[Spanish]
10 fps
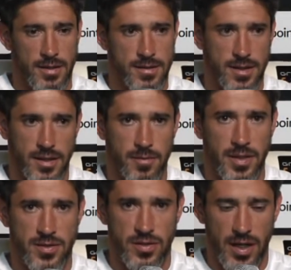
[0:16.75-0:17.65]
Sí,
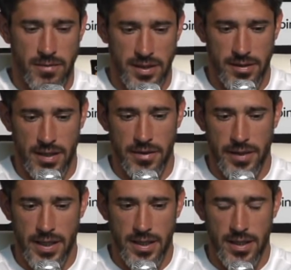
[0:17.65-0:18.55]
personalmente la
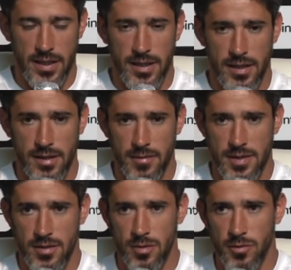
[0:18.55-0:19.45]
verdad que me
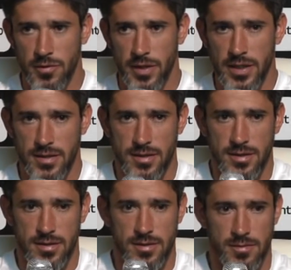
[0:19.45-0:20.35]
siento muy feliz.
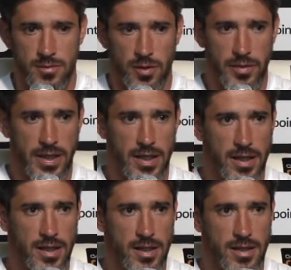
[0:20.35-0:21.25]
Volver
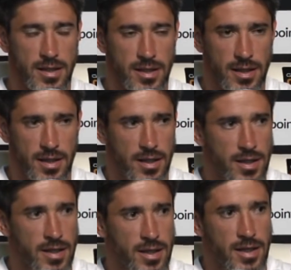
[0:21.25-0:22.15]
a,
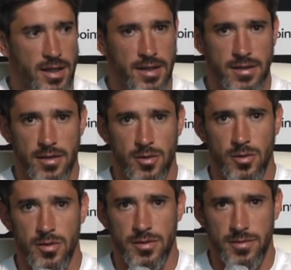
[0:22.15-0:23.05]
este
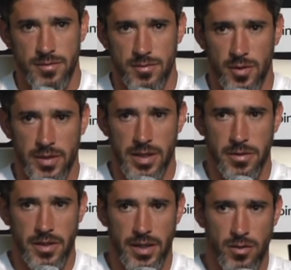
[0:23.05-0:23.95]
club, volver a
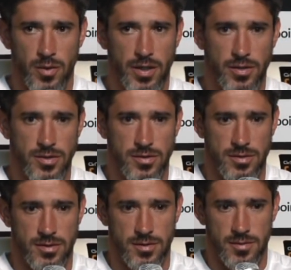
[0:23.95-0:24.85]
vivir recuerdos,
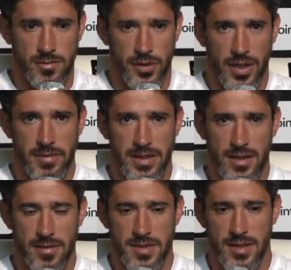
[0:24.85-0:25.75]
ponerme esta
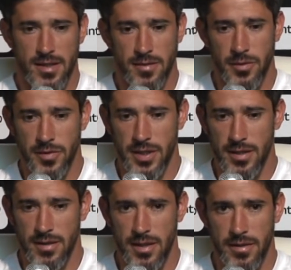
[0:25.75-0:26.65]
camiseta como vos
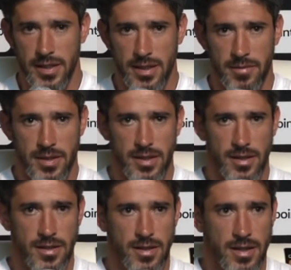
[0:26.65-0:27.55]
dijiste, la verdad que
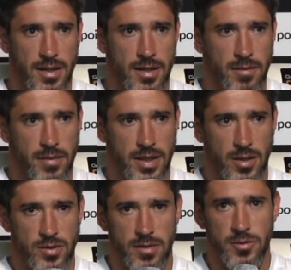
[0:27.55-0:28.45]
me
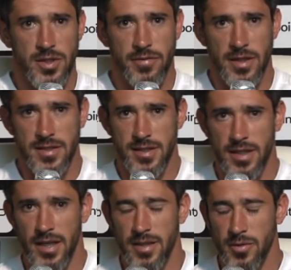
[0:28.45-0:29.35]
causa mucha
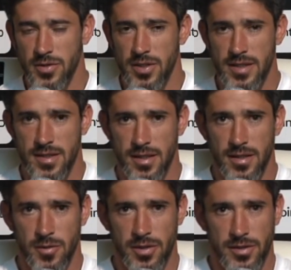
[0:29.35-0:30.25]
felicidad y emoción, así que
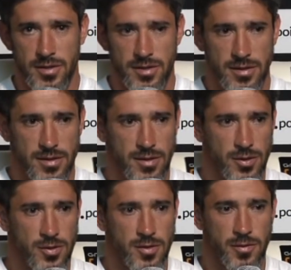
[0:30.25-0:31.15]
bueno, lo
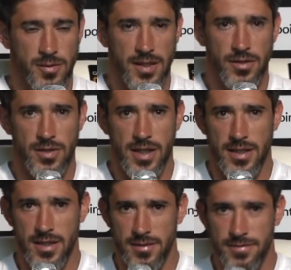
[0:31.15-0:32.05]
estoy disfrutando día a
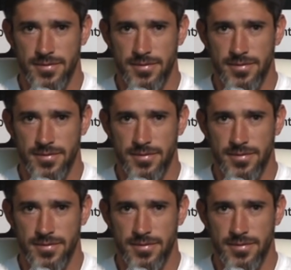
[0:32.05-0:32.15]
día.